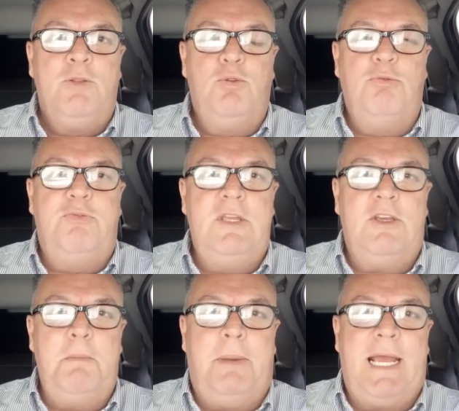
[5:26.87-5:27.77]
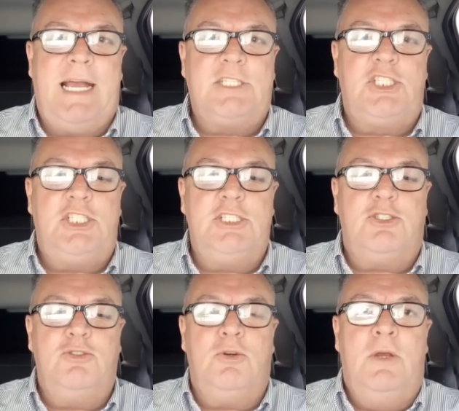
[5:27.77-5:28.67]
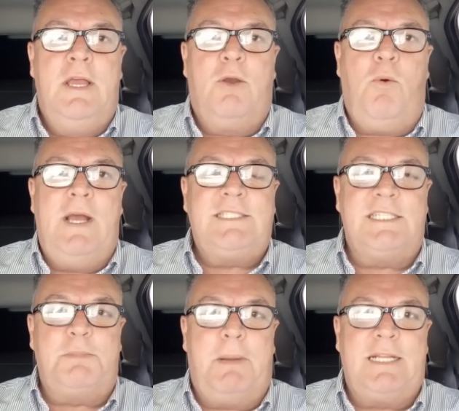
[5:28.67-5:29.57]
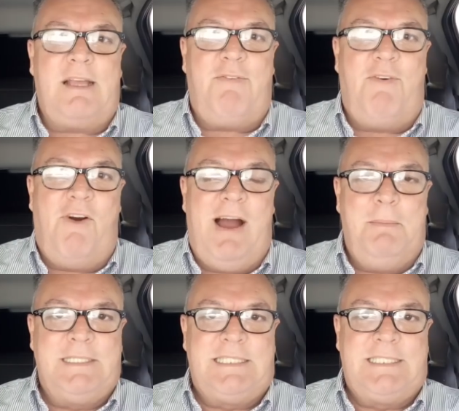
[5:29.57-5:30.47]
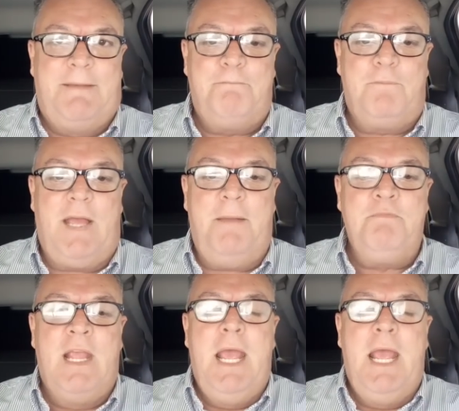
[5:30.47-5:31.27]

Do vínculo empregatício com essas plataformas tá?